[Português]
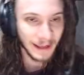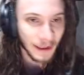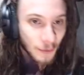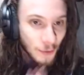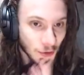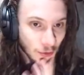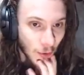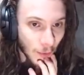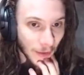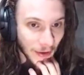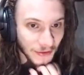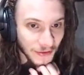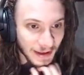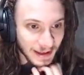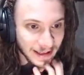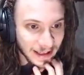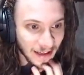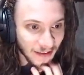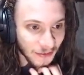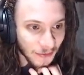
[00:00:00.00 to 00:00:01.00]
Tá no último momento da
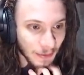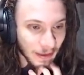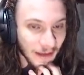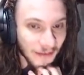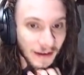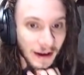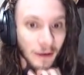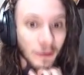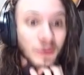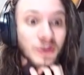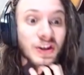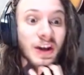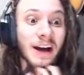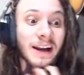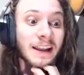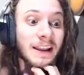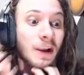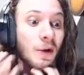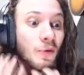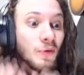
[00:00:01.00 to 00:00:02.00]
safe, porque, velho, os
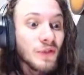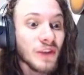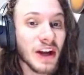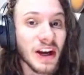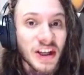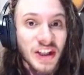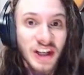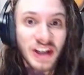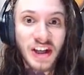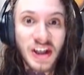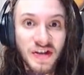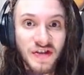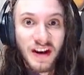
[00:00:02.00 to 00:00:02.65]
caras não deixam a gente